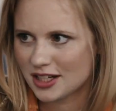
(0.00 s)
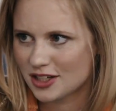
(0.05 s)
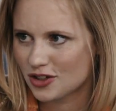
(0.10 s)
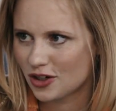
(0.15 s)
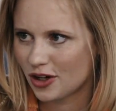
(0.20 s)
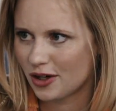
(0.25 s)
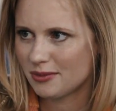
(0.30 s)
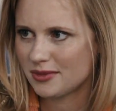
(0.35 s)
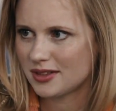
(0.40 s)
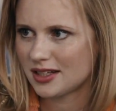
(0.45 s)
immer
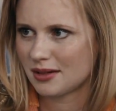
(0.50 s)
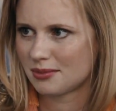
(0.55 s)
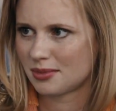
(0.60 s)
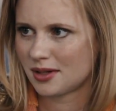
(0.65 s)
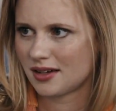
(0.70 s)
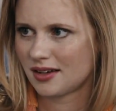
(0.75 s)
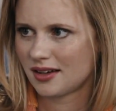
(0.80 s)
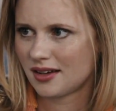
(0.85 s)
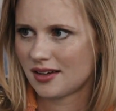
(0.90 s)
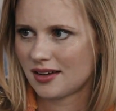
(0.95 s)
geträumt habe.
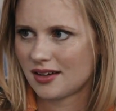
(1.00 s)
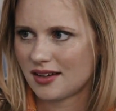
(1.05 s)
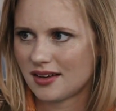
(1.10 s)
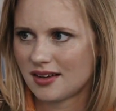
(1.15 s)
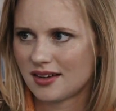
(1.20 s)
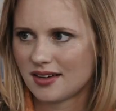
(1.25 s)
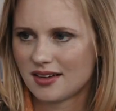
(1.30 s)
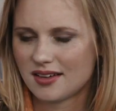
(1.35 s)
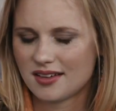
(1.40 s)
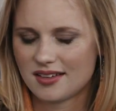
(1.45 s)

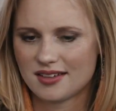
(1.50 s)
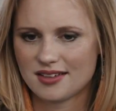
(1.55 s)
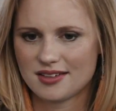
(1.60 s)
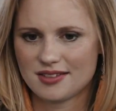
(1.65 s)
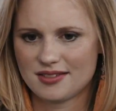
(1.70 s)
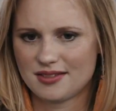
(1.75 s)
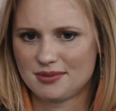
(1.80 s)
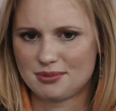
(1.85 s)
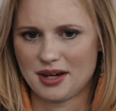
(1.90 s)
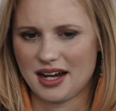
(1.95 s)

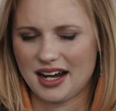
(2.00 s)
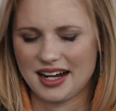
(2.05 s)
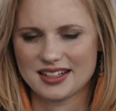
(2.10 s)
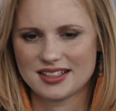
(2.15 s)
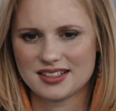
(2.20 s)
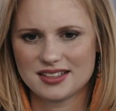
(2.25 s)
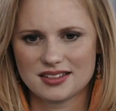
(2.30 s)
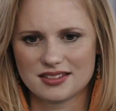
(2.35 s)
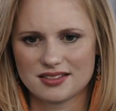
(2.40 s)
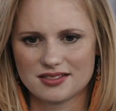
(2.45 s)
Bei
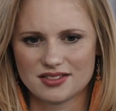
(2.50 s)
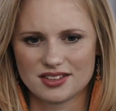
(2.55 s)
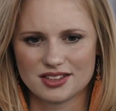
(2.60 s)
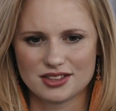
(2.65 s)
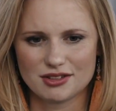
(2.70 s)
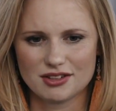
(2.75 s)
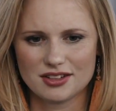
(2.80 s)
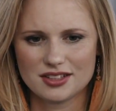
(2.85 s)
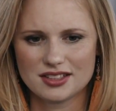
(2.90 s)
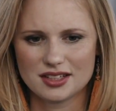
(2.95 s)
Aktien, was
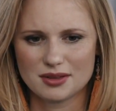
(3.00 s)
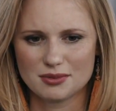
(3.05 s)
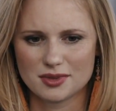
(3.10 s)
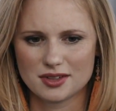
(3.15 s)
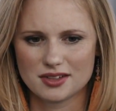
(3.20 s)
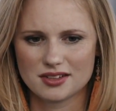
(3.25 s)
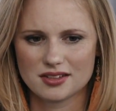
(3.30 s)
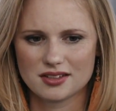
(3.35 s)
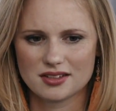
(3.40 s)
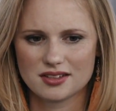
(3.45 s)
soll ich
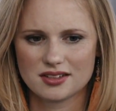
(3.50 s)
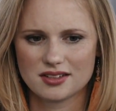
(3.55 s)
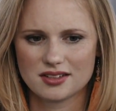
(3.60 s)
damit?